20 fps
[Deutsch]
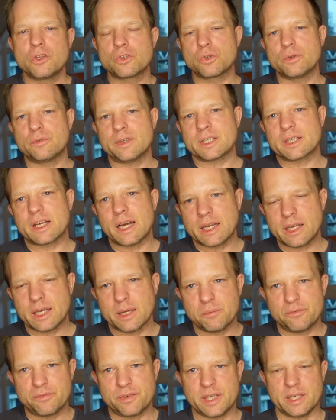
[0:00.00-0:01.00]
So, was kann
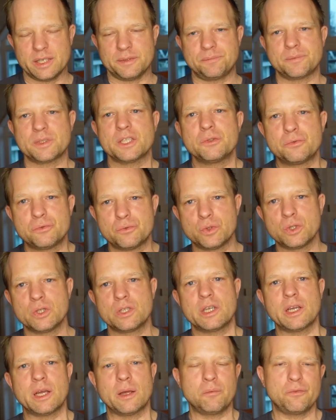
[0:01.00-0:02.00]
ich empfehlen? Ich
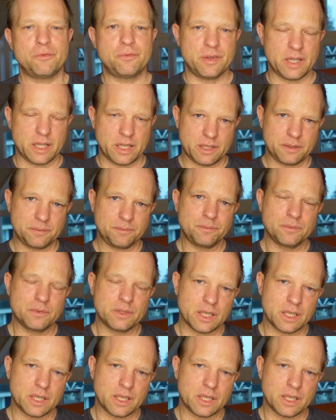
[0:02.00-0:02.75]
würde empfehlen,